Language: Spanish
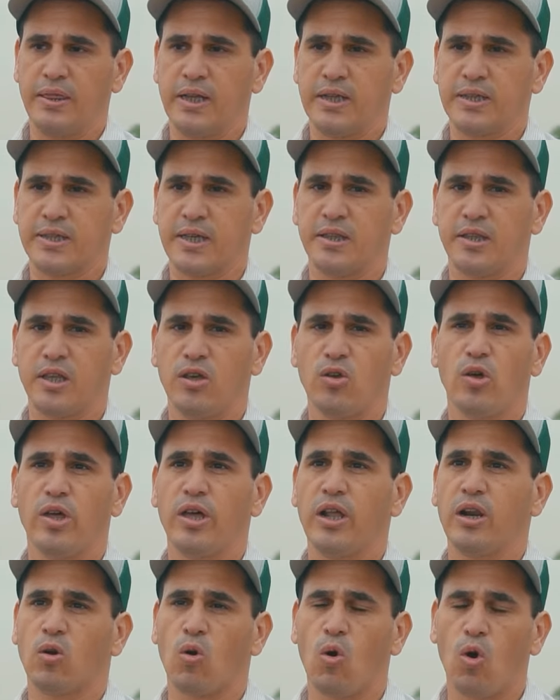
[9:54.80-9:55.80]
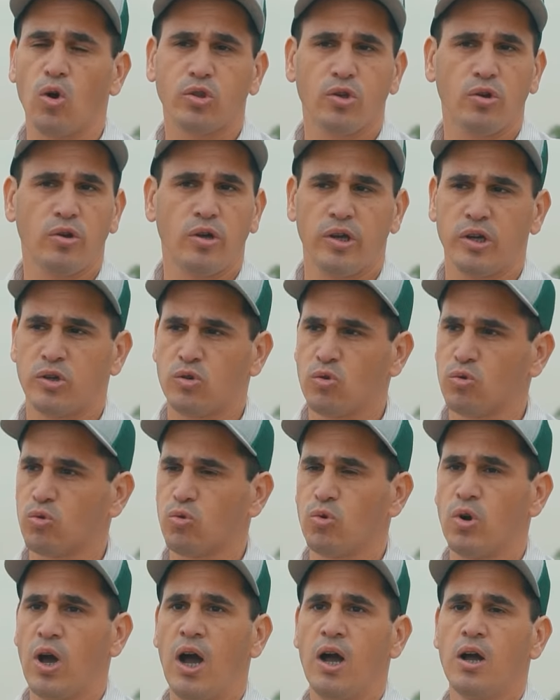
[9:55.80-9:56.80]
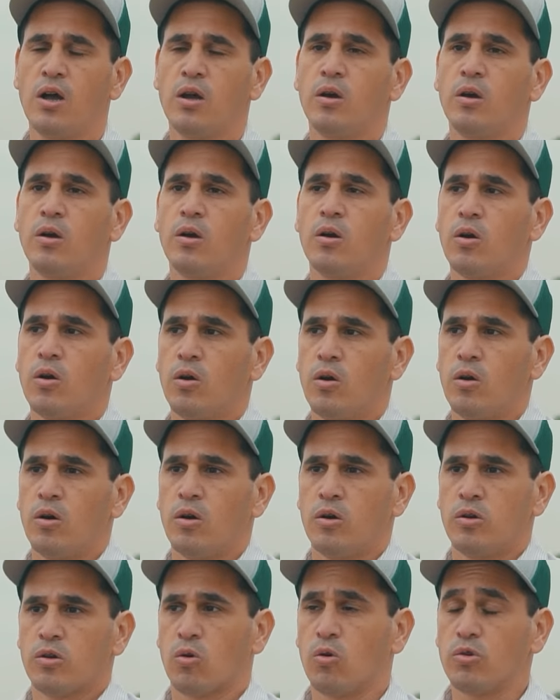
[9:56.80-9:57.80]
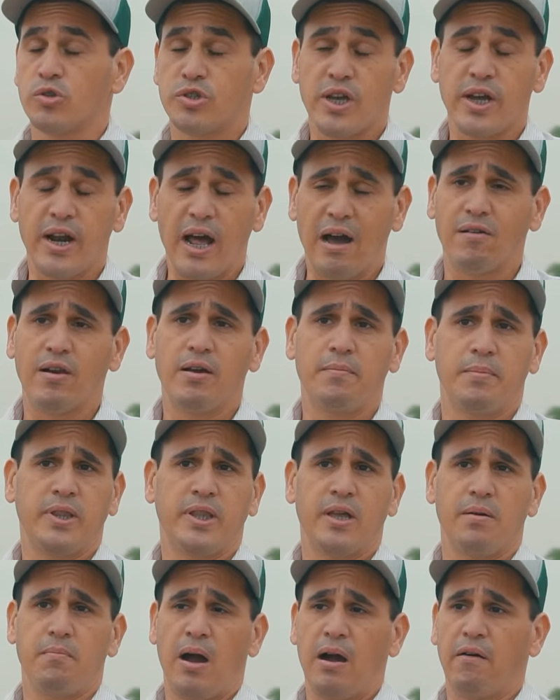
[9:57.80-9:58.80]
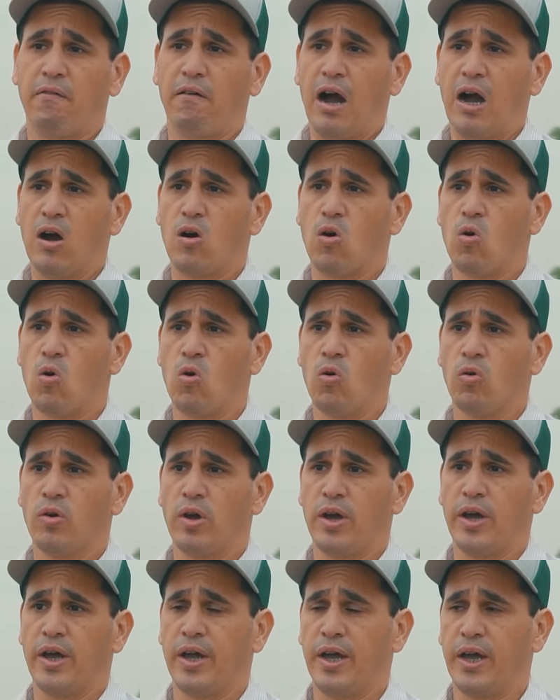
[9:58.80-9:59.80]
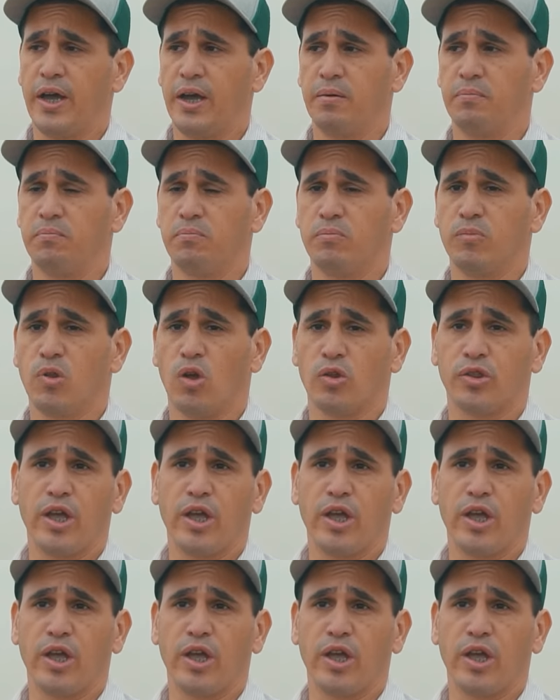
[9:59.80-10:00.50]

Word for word: en el sentido del costo de estructura, considerablemente más bajo. Eh, no